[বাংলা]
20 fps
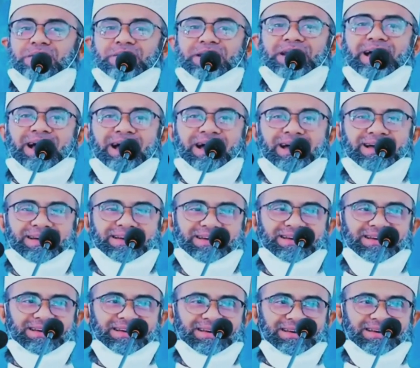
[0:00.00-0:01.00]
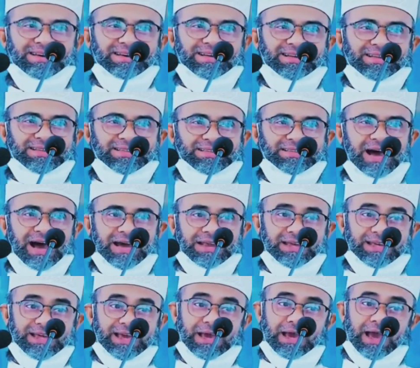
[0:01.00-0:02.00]
যাবে না
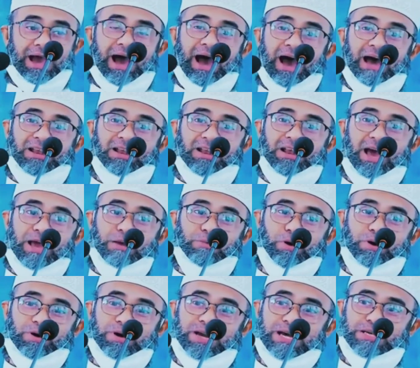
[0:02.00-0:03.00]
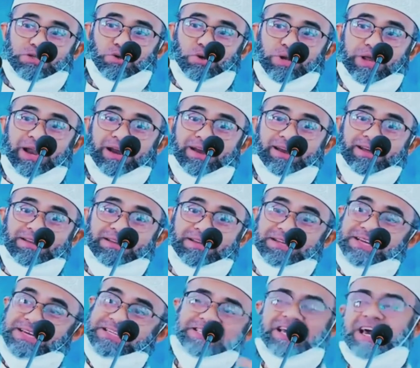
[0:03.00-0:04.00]
দাড়িকে আল্লাহ এবং রাসুলের
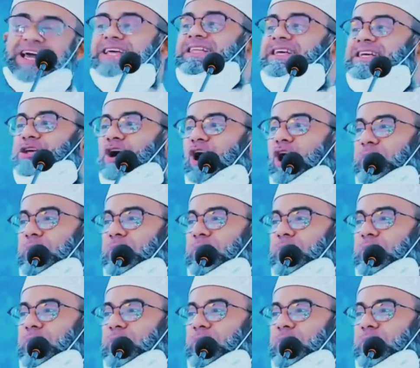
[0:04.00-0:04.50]
নীতিতে ছেড়ে দিতে